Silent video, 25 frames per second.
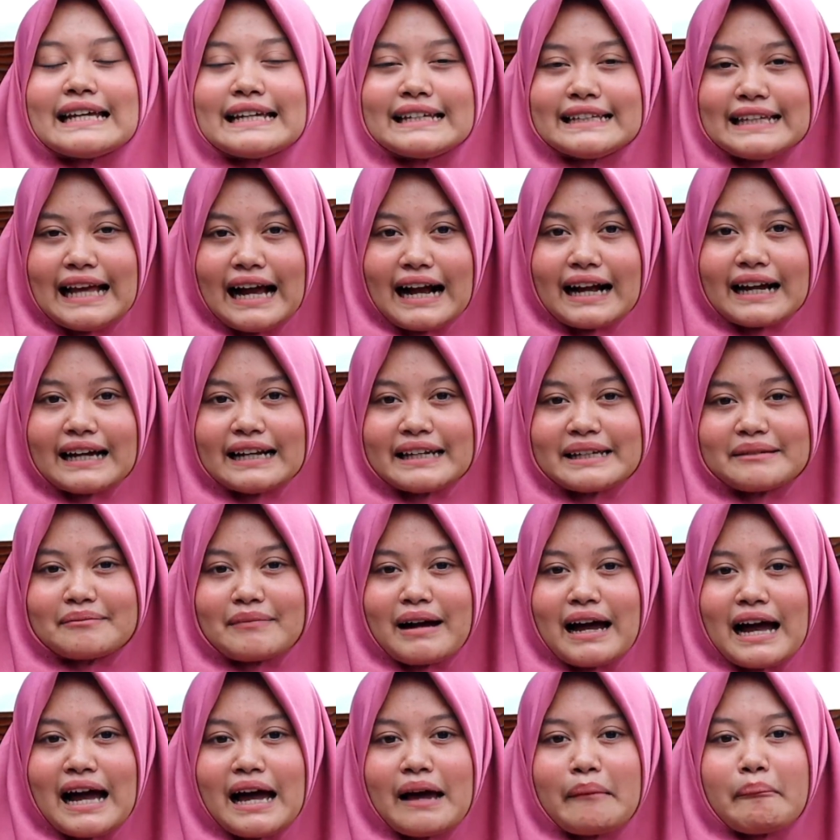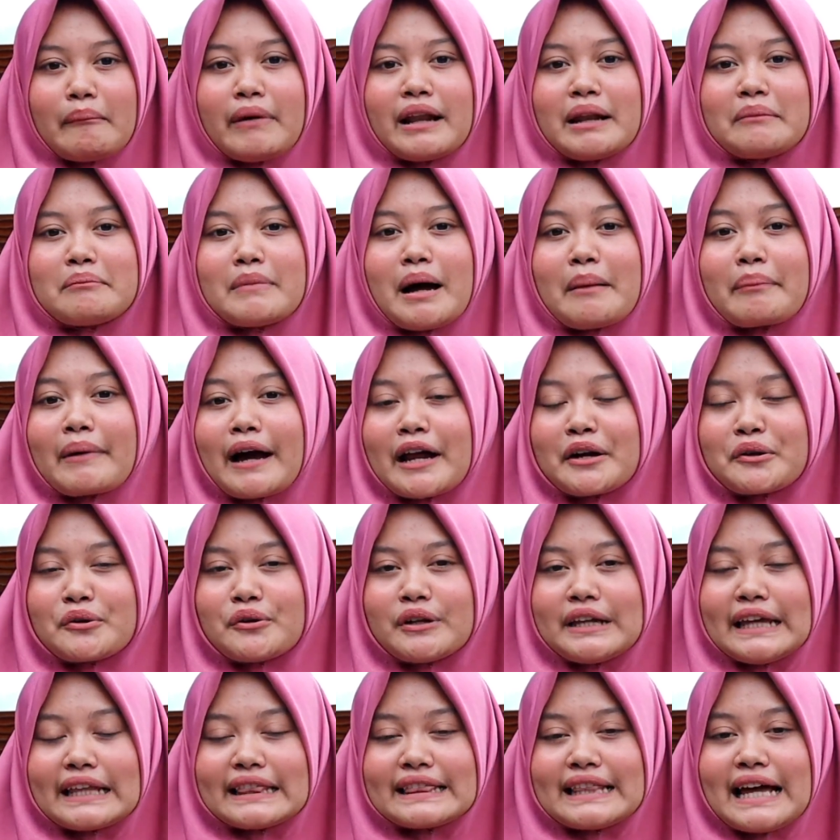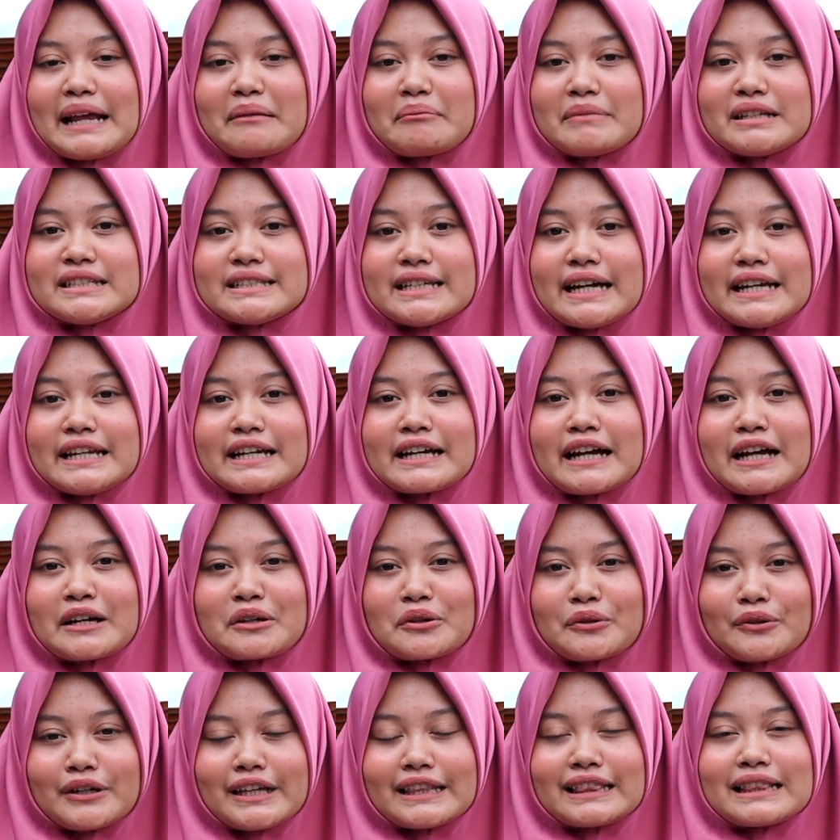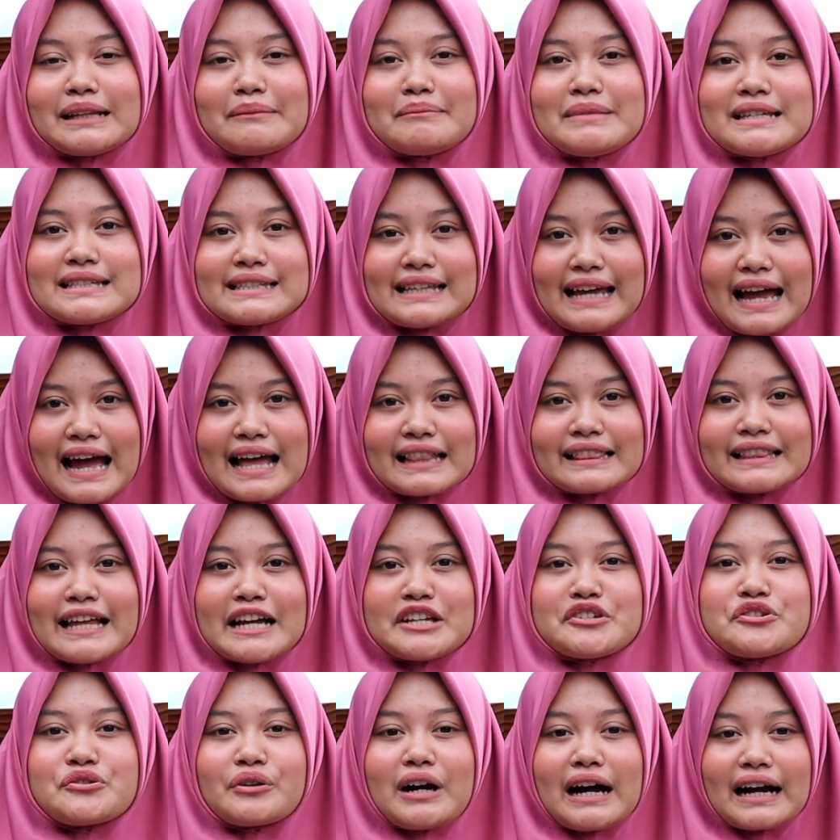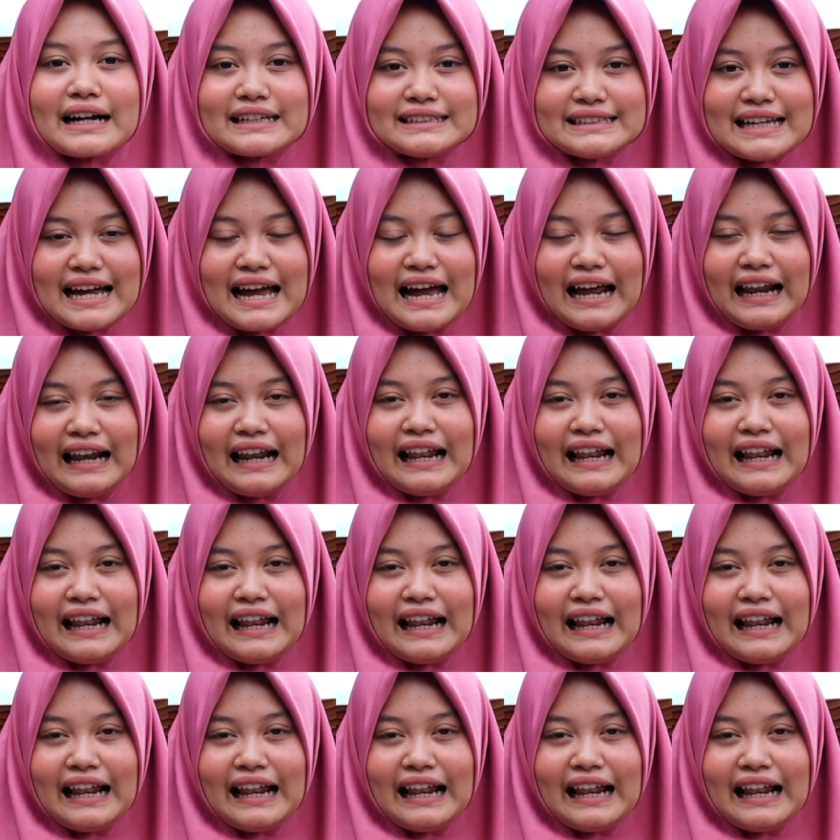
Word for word: Yang kelima, melembabkan kulit dan menjadikan kulit lebih sehat dan juga kenyal.